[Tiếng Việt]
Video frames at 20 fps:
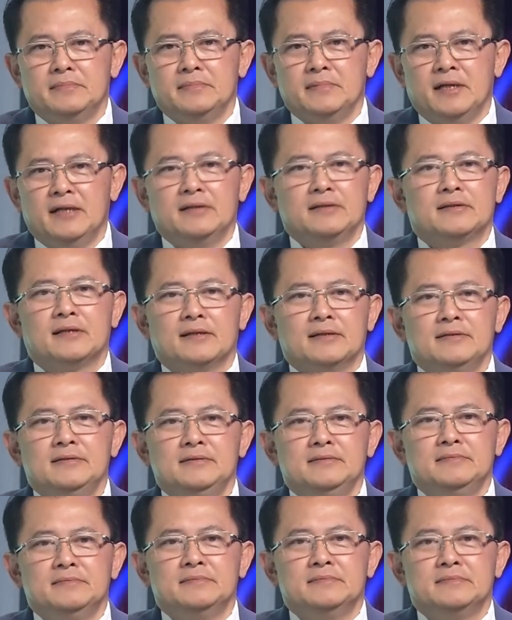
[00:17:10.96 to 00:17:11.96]
điện tử
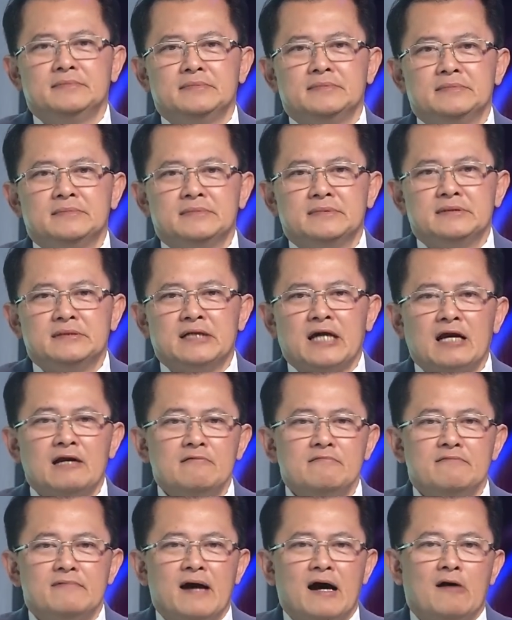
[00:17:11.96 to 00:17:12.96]

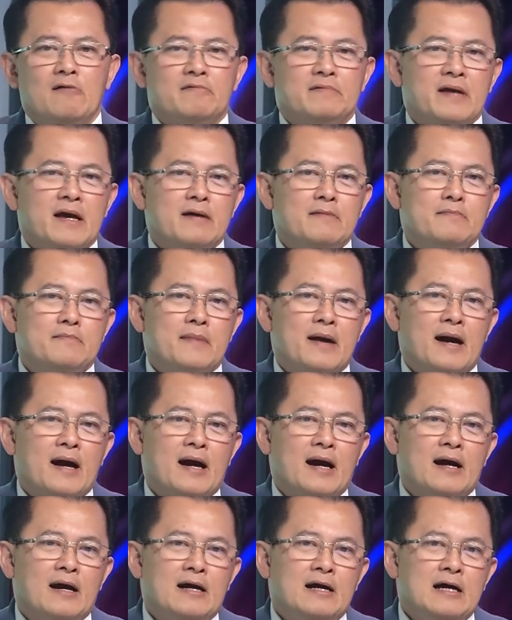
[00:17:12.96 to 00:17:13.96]
gắn vào để
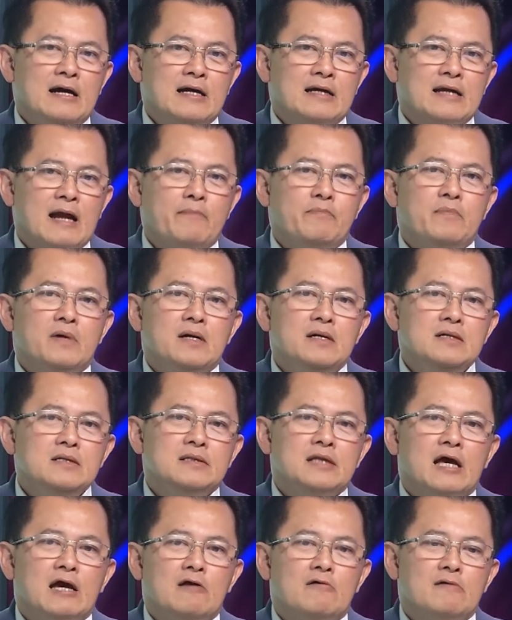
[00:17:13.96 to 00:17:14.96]
mà đáp
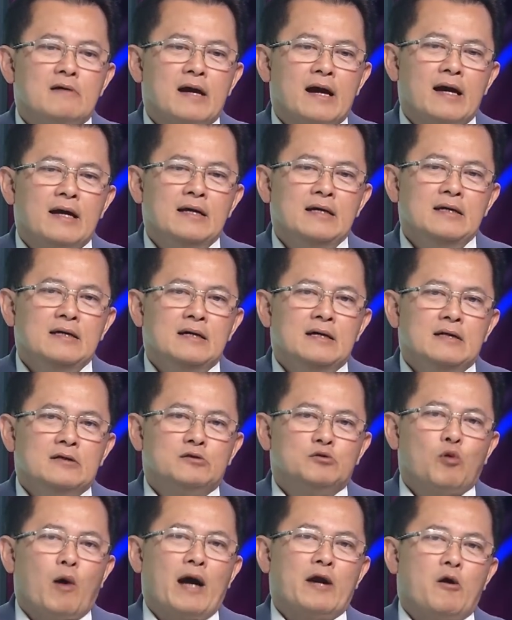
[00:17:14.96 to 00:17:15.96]
ứng theo cái
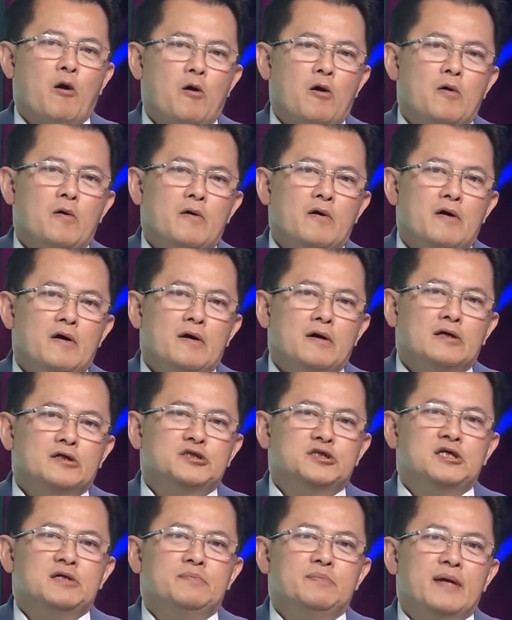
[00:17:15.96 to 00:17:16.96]
tọa độ
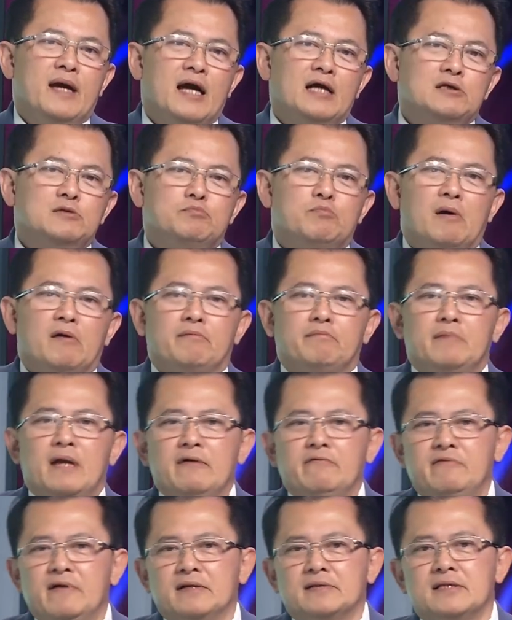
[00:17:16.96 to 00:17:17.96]
GPS mà
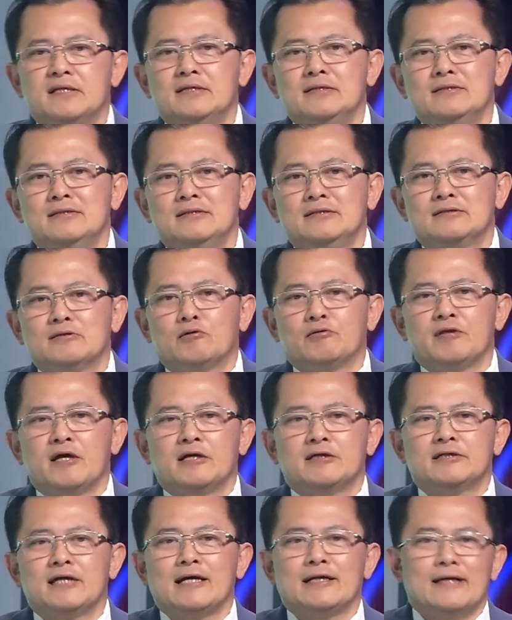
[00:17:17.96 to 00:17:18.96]
để vệ tinh có
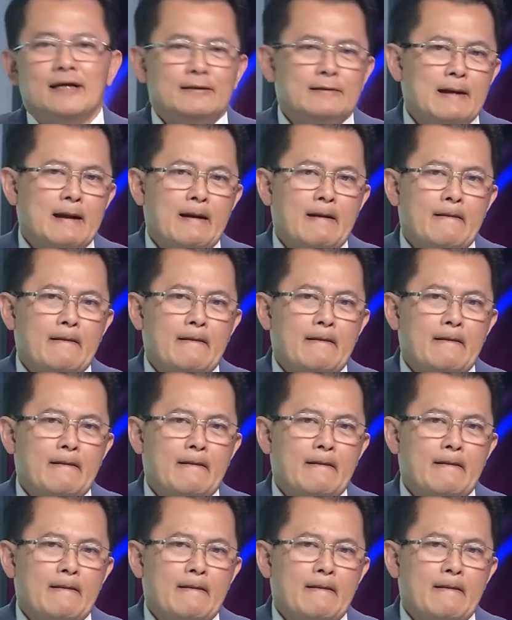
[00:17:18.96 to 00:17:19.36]
thể xác nhận